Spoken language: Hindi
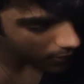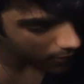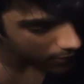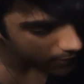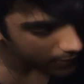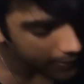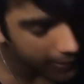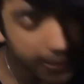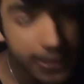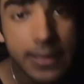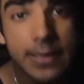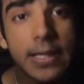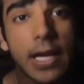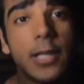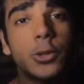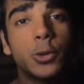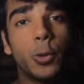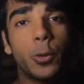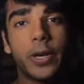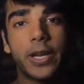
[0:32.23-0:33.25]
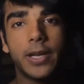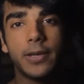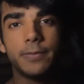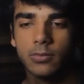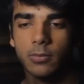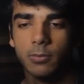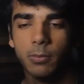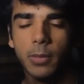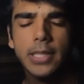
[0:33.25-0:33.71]
तीन दस हो रहे
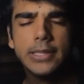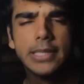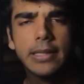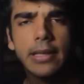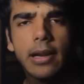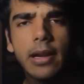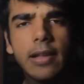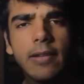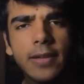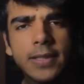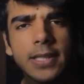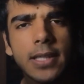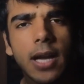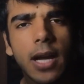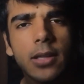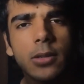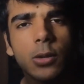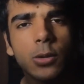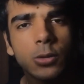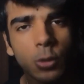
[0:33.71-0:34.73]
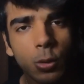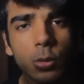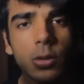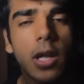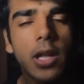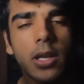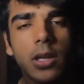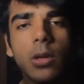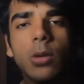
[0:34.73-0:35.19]
हैं मैं जनरली वैसे रात को
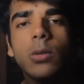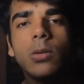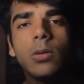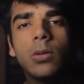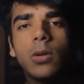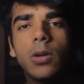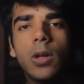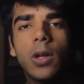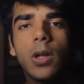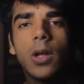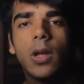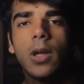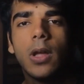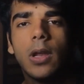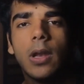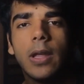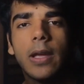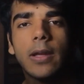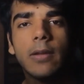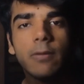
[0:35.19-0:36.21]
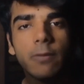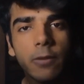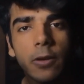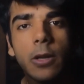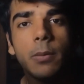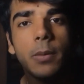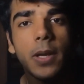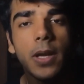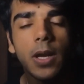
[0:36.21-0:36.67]
सोता नहीं हूँ लेकिन
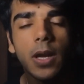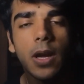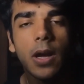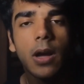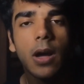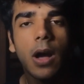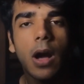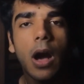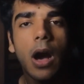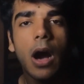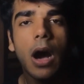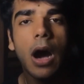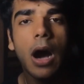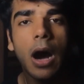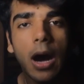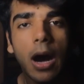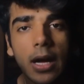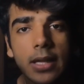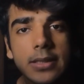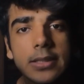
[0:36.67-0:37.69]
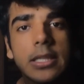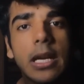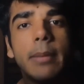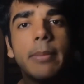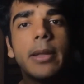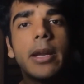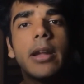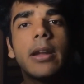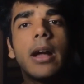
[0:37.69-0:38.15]
फिर भी आज का
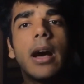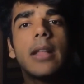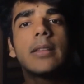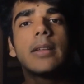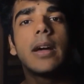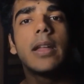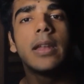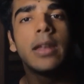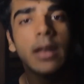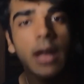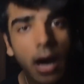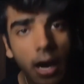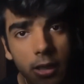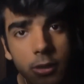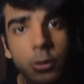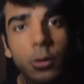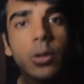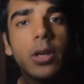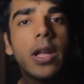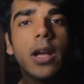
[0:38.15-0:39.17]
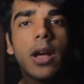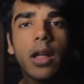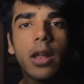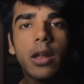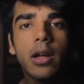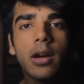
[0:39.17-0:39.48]
मेरा रात का ना सोने का ना